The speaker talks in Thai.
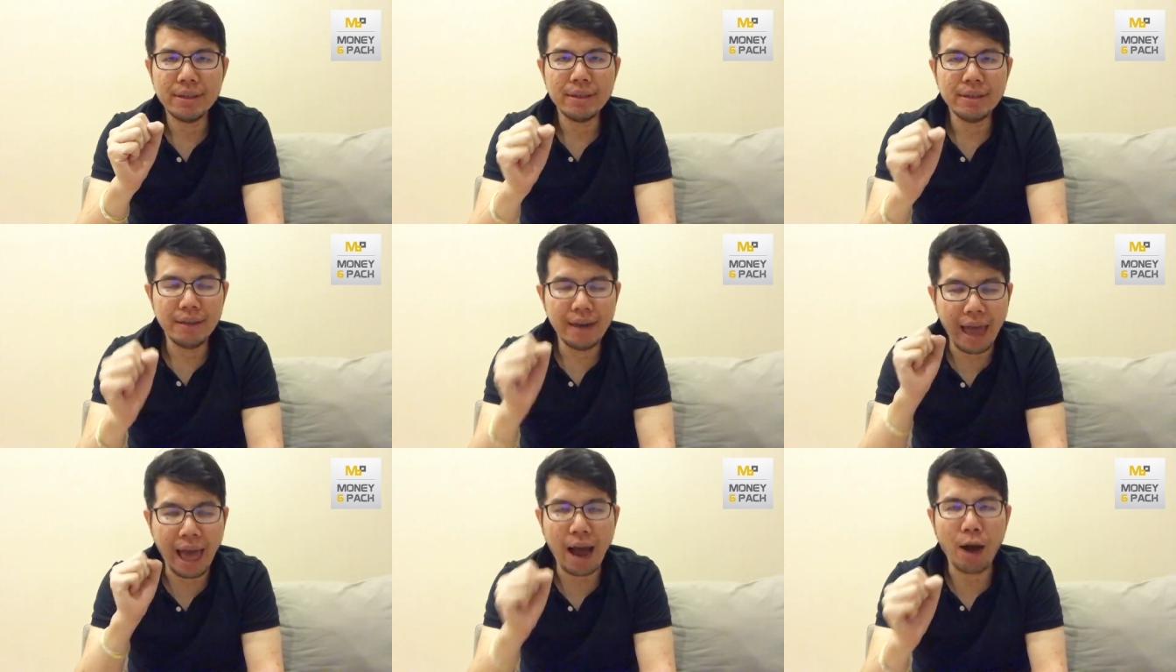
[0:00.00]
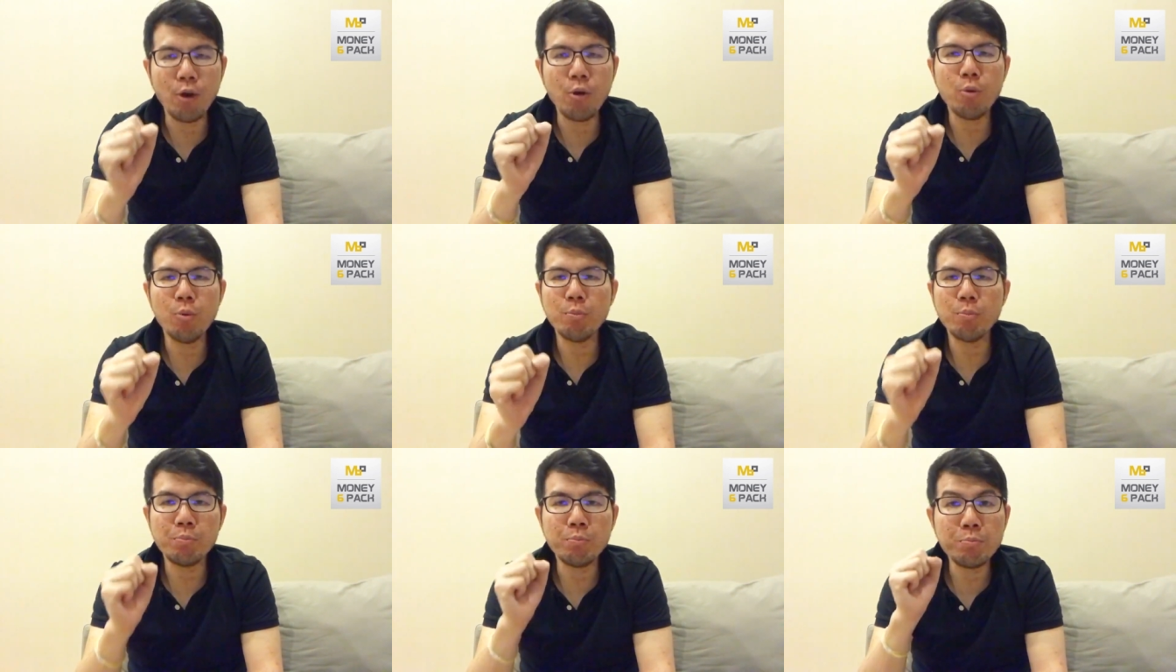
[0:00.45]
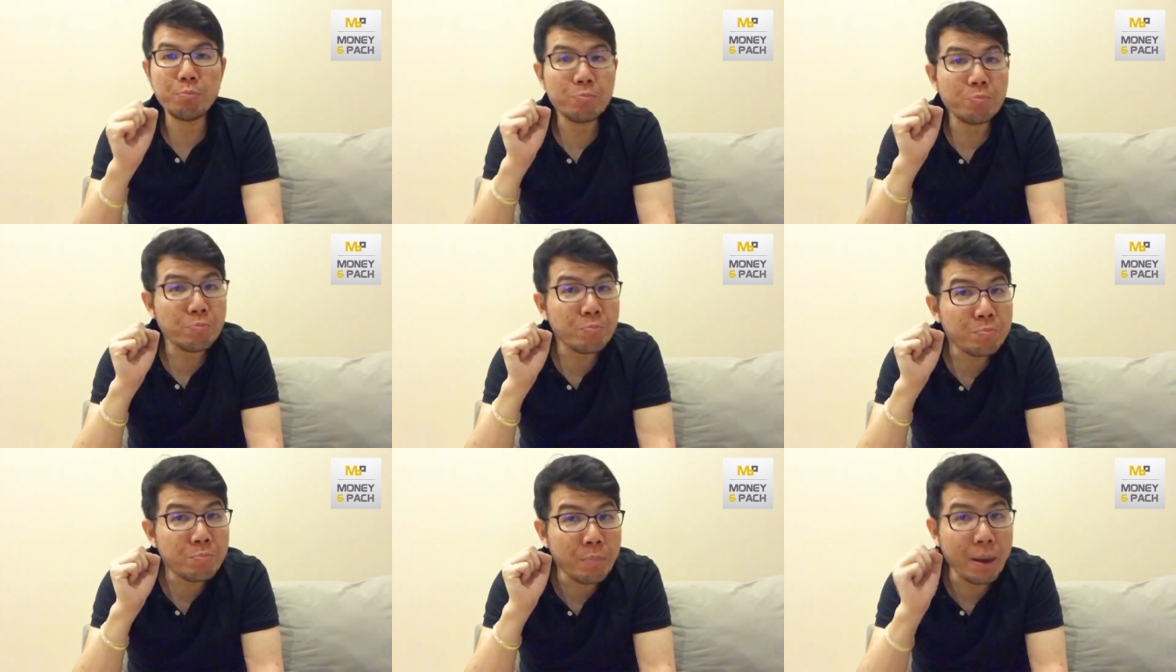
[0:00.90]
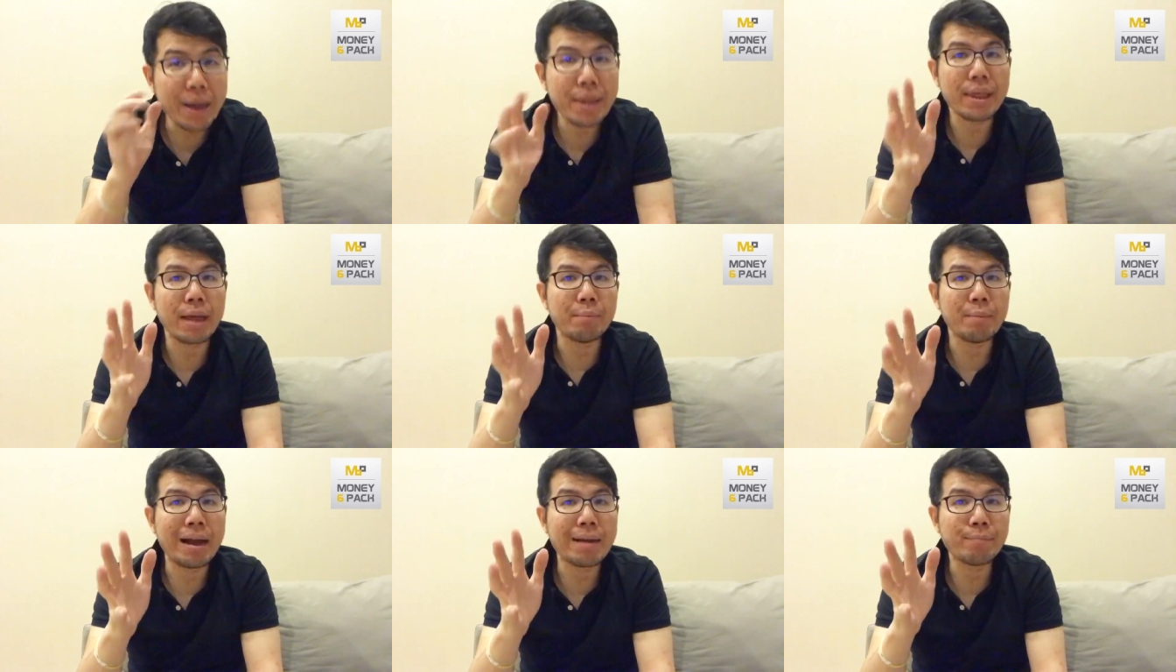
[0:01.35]
แล้วไม่สา
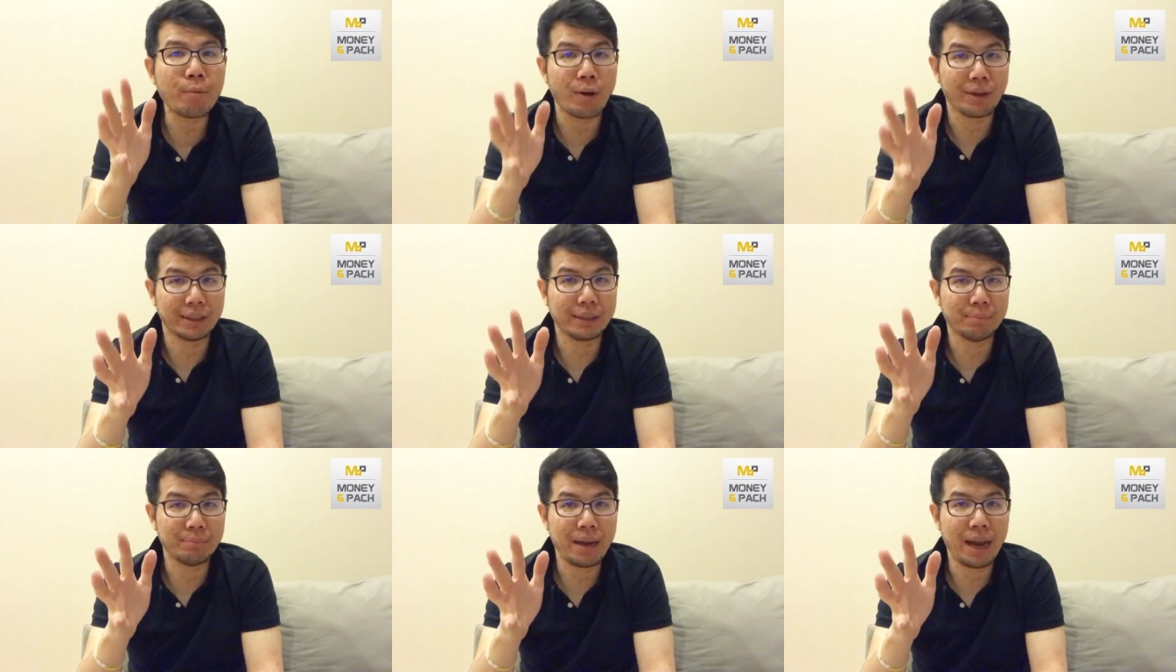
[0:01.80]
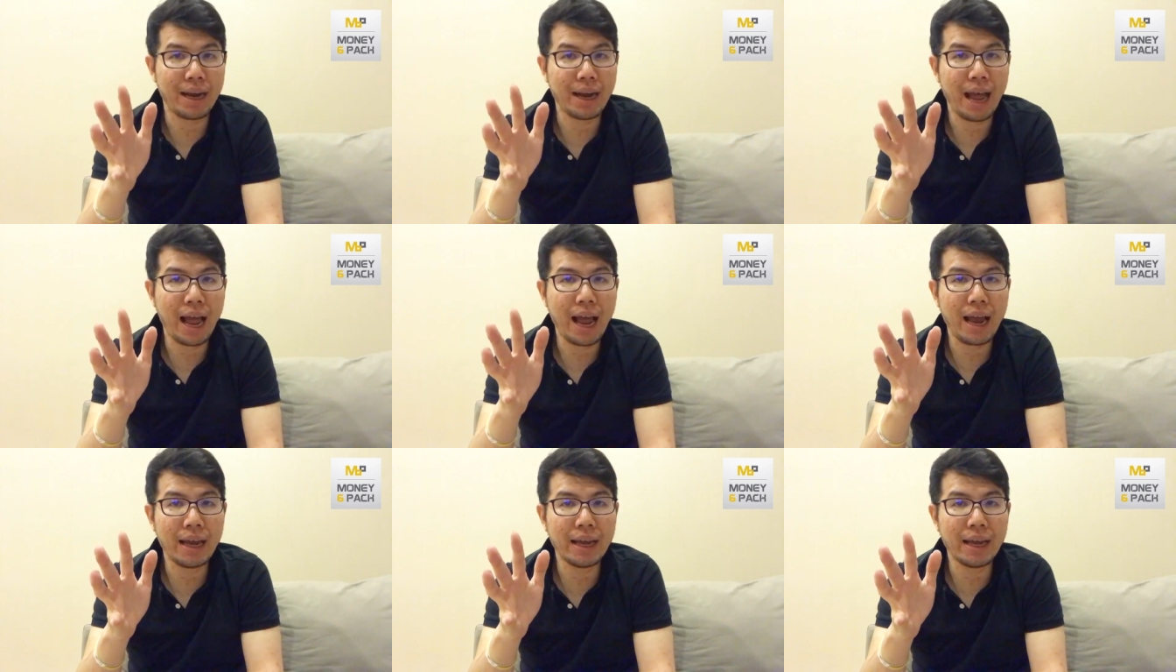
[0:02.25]
มารถผ่อนชำระได้